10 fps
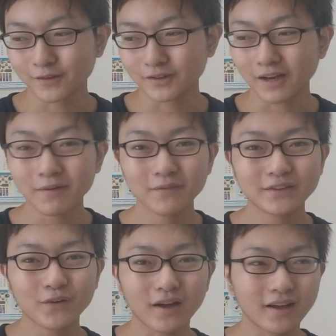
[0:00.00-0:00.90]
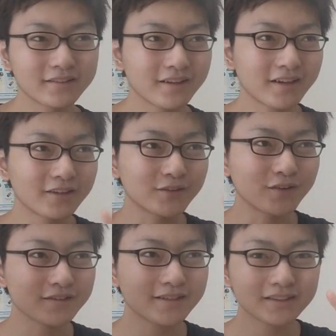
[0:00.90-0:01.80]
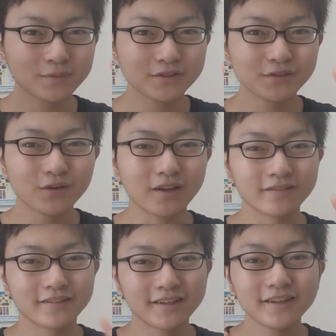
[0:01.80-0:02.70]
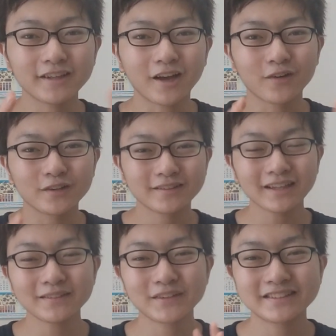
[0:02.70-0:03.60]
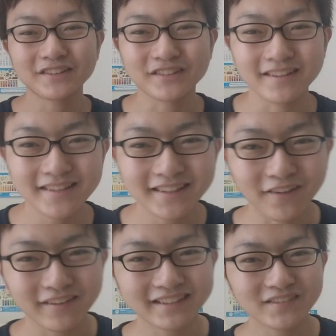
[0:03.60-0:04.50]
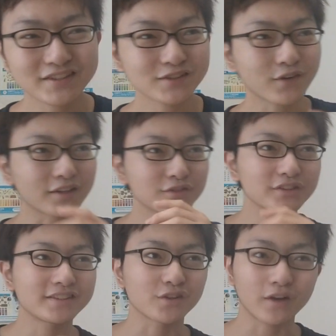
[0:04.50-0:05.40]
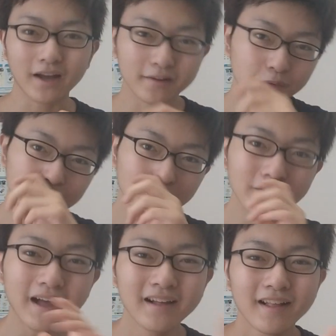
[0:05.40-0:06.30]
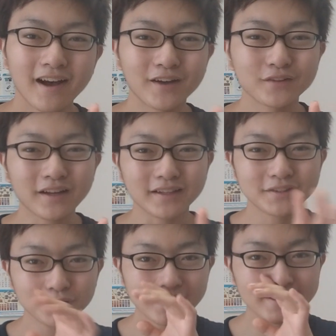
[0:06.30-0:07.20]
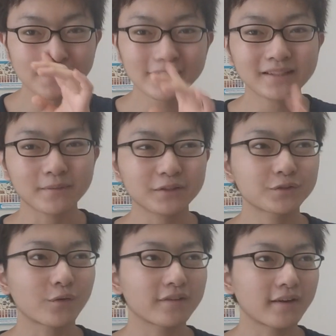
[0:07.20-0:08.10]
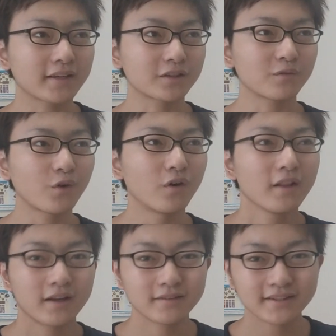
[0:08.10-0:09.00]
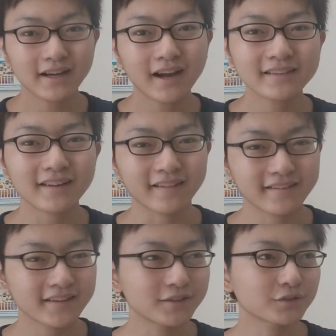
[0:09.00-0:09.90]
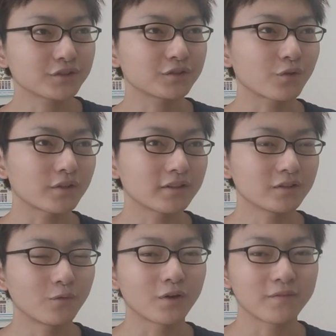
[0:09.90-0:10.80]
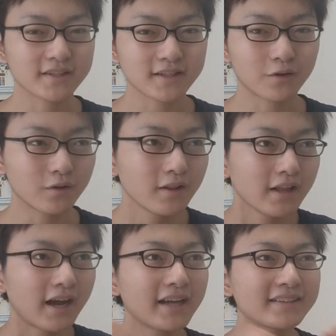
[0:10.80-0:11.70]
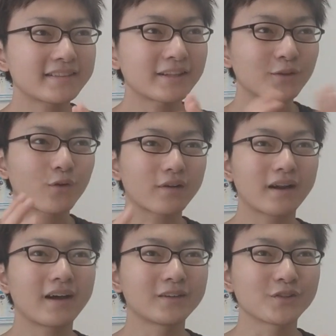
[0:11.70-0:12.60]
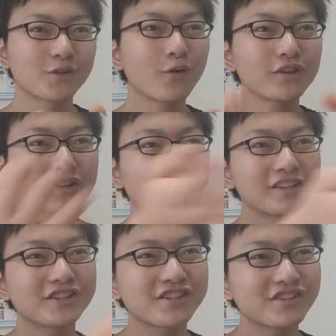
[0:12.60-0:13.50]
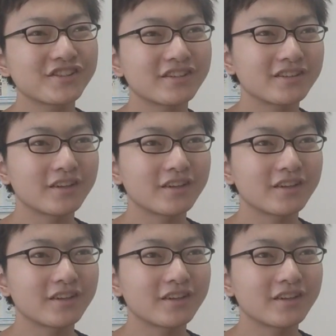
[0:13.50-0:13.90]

ヤバメとか、埼玉水族館、ぜひ、埼玉に来た時はぜひ、埼玉水族館に行くといいですよ。いや、そんな、なんか貴重な時間を埼玉で行くところではないけども、時間があったらね、ぜひ行くといいと思います。入ったところから、上流、中流、